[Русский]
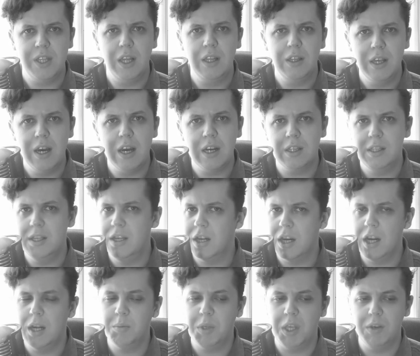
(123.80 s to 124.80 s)
в стандартные
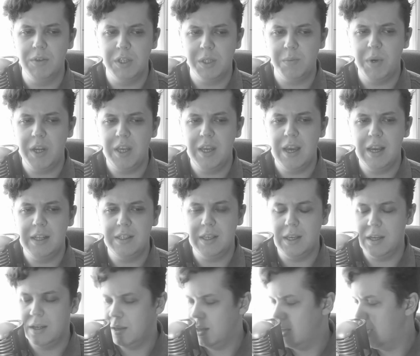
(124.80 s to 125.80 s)
рамки
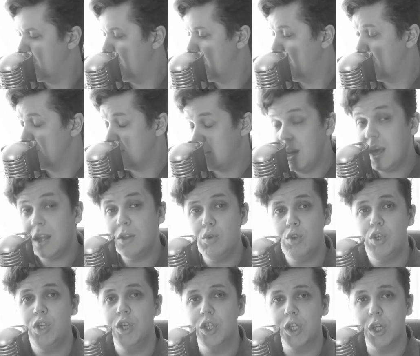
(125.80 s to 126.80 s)
восприятия.
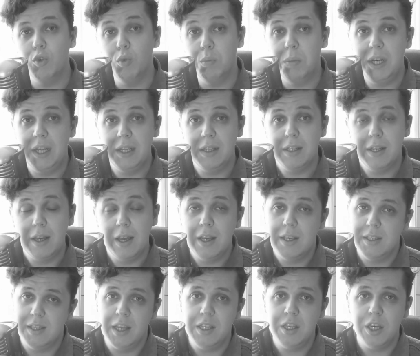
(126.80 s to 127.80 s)
Следующий же куплет
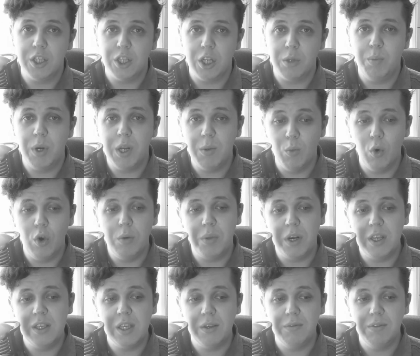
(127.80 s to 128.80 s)
содержит прямой
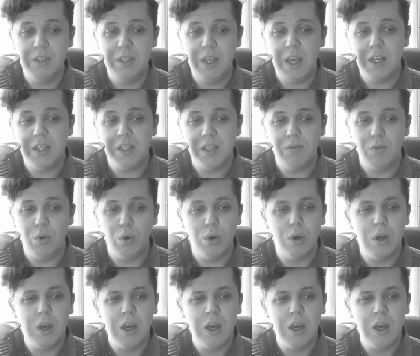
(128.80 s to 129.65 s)
призыв к действию.